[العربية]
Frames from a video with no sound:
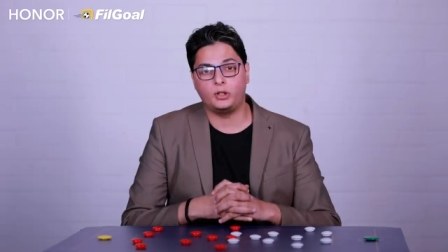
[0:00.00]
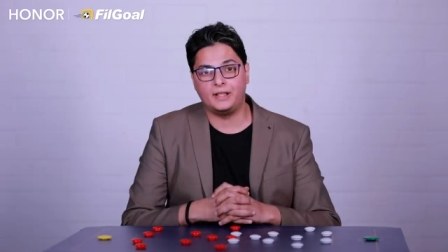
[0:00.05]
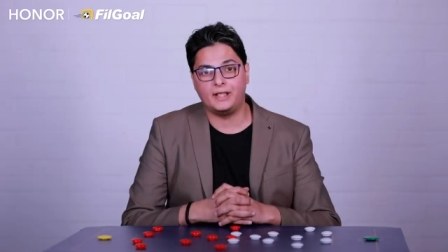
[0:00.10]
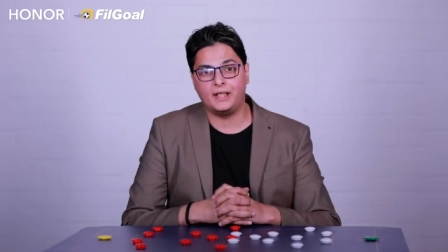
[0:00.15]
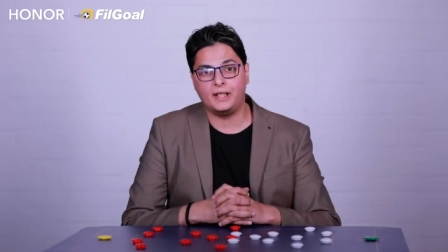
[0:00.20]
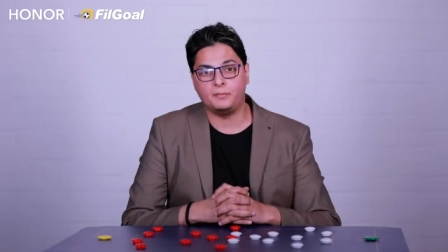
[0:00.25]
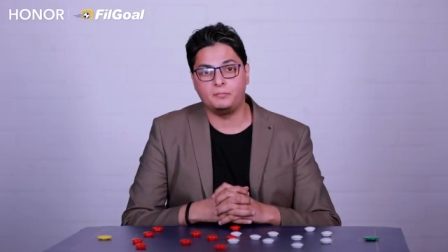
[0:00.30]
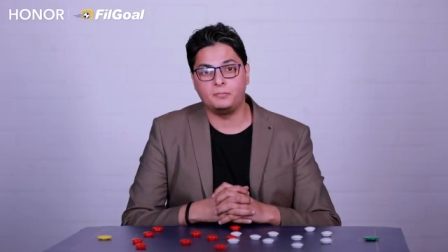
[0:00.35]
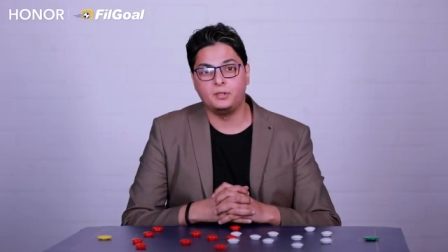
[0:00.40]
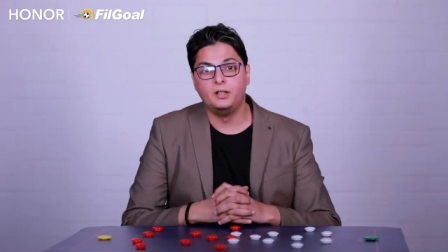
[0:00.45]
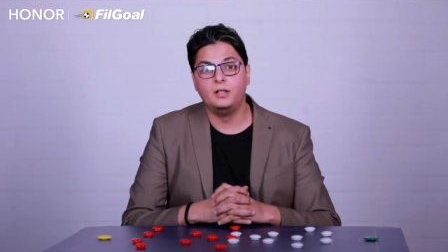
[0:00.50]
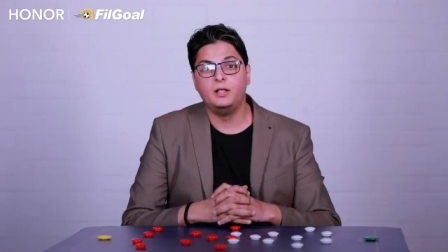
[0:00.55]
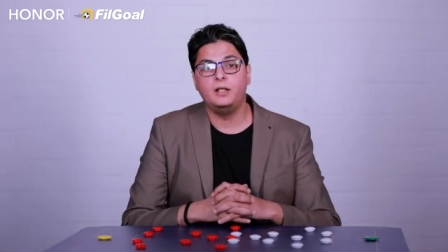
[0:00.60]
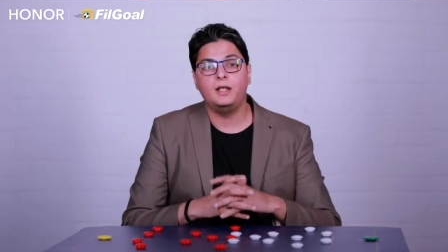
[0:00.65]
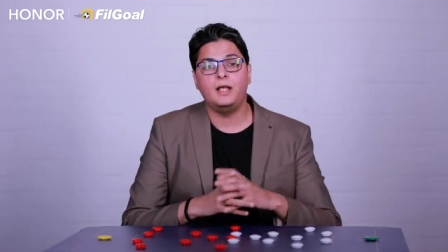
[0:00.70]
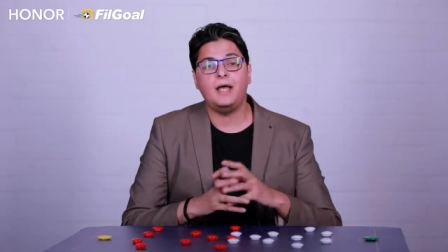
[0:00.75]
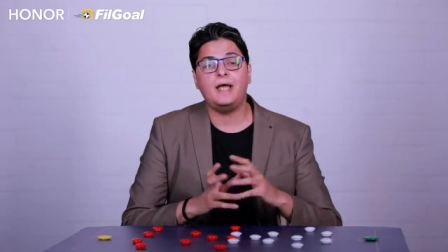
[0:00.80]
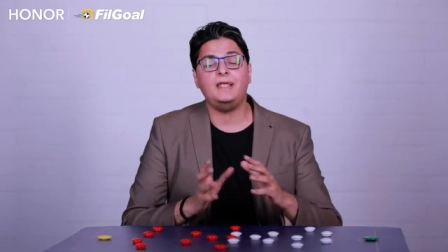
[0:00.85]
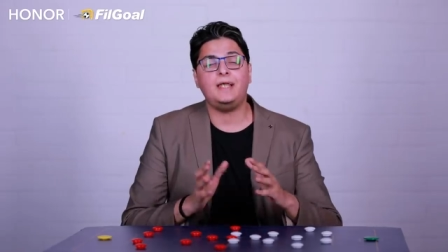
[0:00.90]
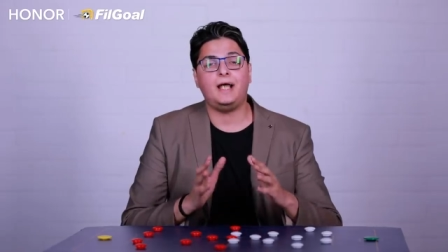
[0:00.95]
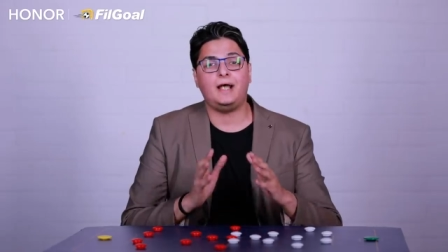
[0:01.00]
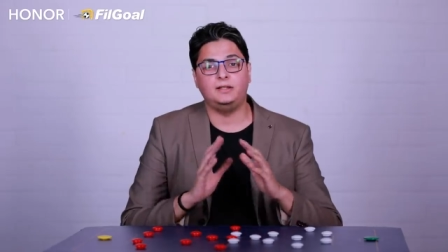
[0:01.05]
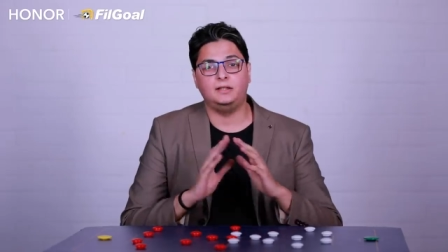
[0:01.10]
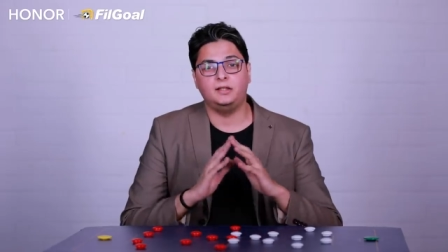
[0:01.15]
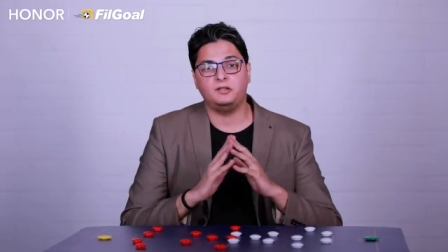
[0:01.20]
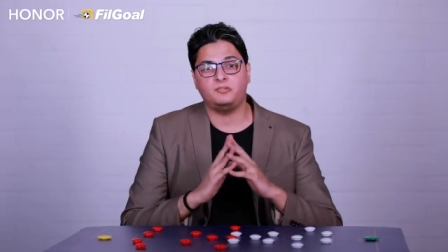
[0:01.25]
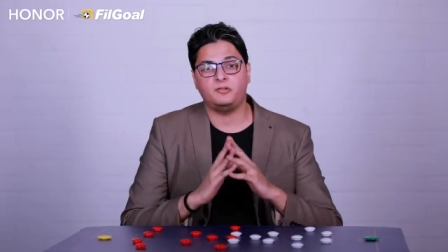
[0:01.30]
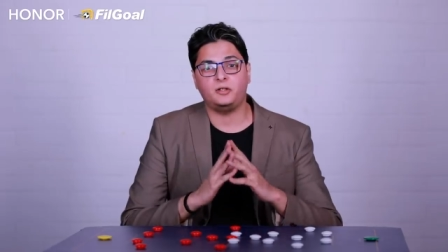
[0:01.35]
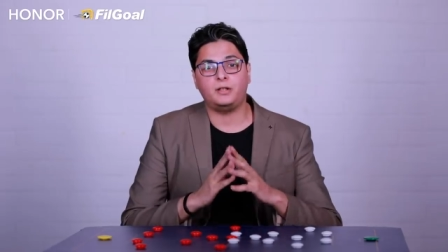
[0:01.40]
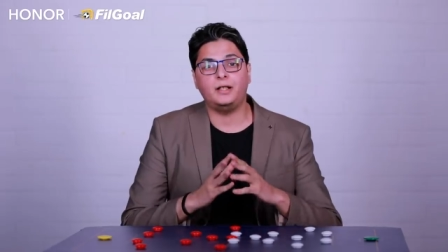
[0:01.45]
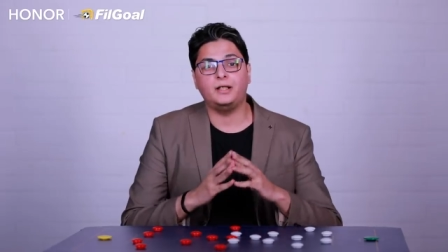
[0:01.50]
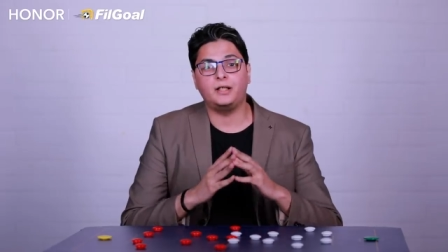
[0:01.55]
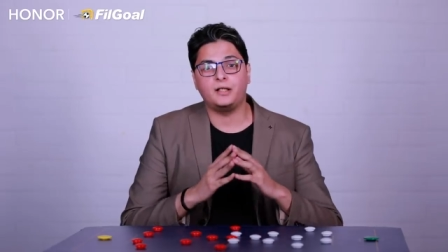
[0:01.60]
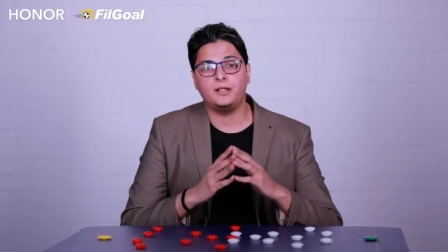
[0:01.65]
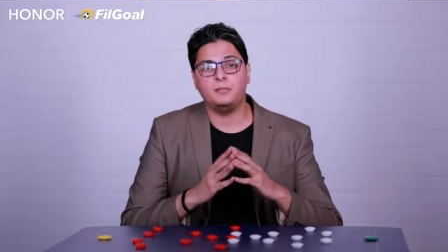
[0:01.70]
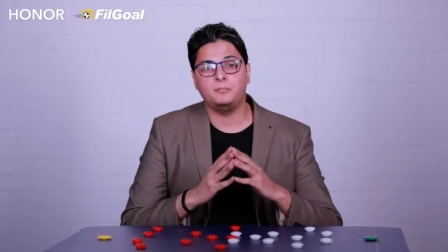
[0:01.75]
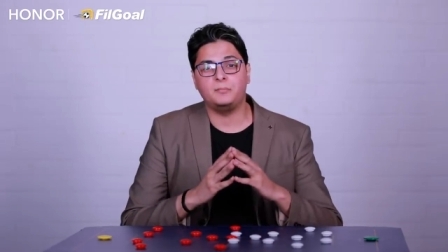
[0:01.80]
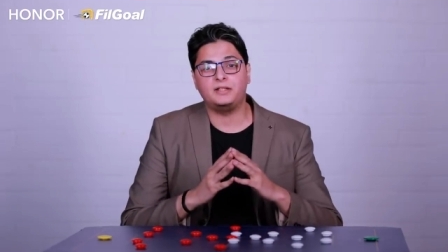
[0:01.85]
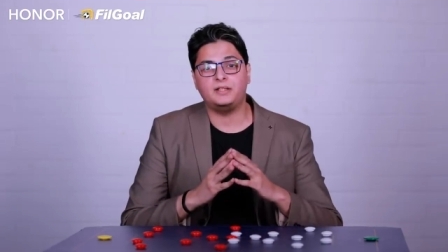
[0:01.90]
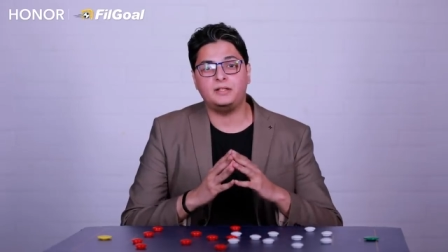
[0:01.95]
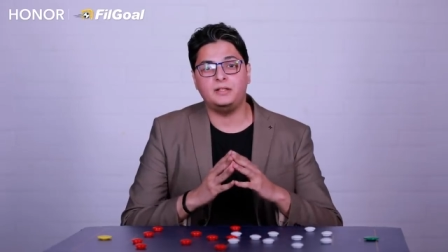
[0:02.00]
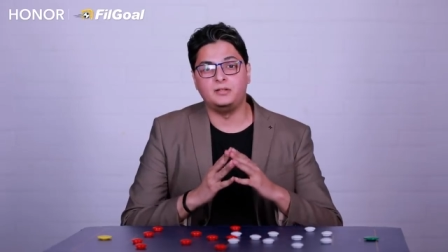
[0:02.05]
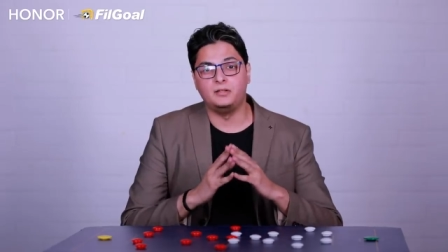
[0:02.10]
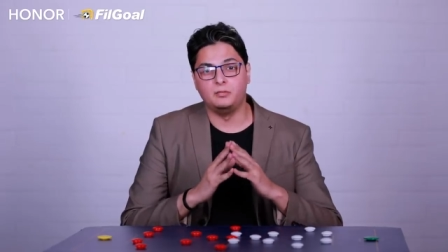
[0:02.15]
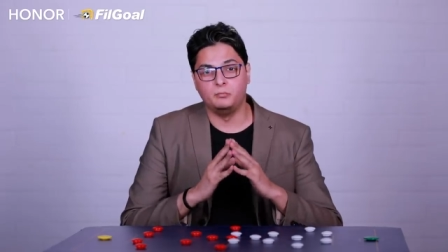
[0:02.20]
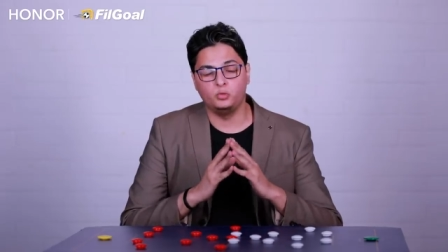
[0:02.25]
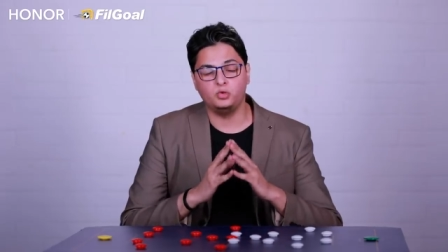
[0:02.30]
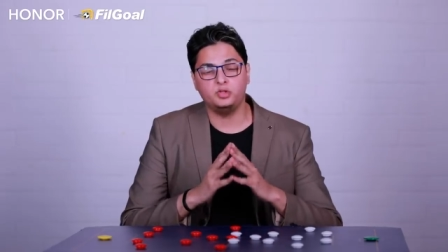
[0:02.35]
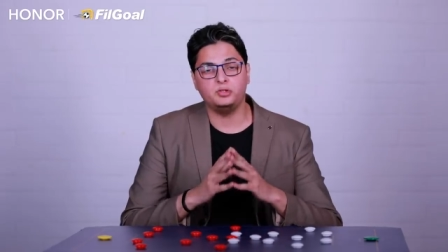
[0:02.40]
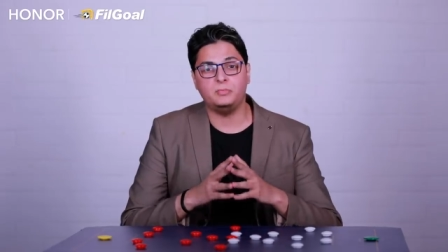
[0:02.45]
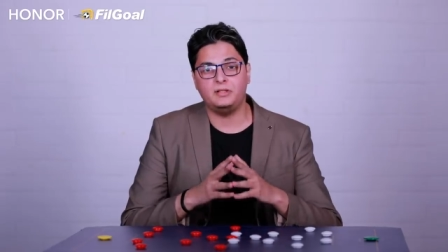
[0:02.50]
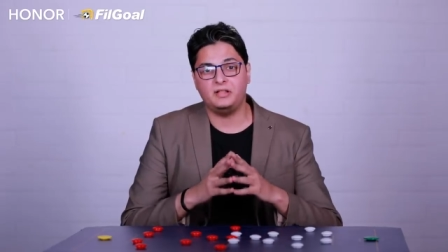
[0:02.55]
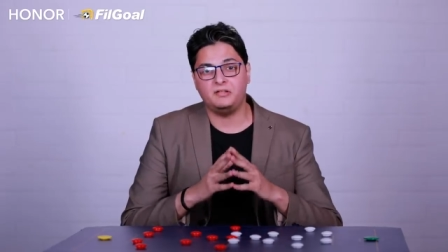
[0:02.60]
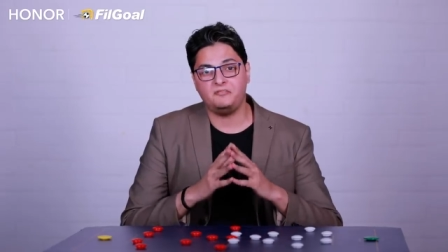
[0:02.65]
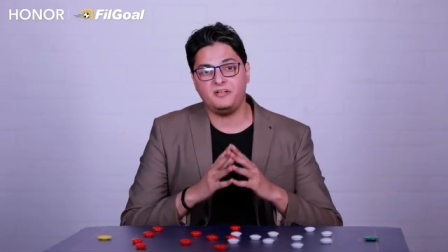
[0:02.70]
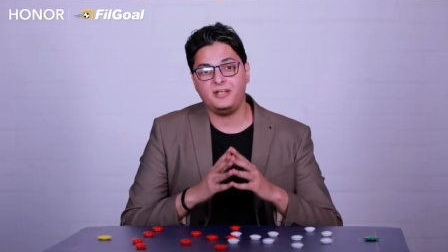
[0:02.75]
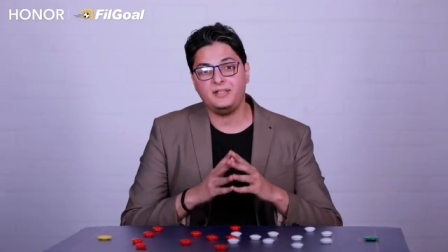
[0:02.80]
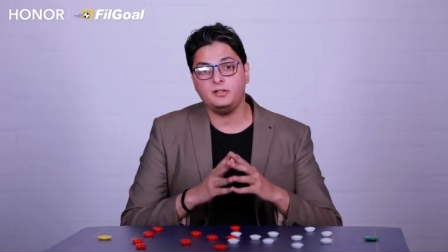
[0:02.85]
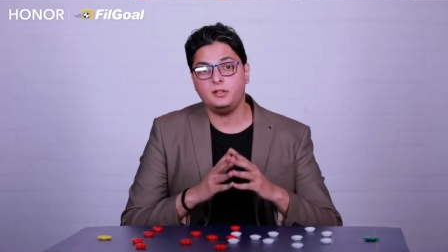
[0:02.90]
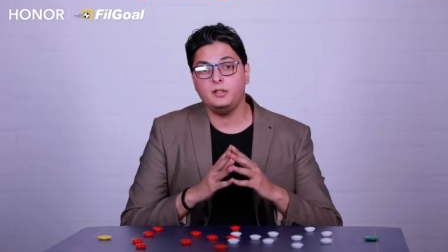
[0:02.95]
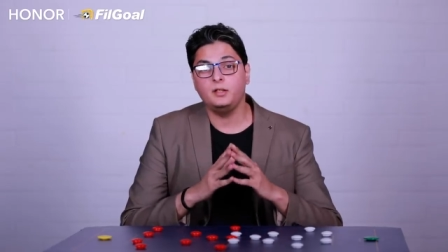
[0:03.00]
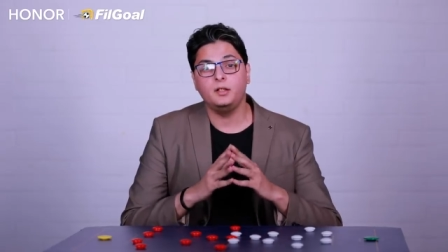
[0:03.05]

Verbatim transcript: كلاعب اي حد اتفرج على ريال مدريد الموسم اللي فات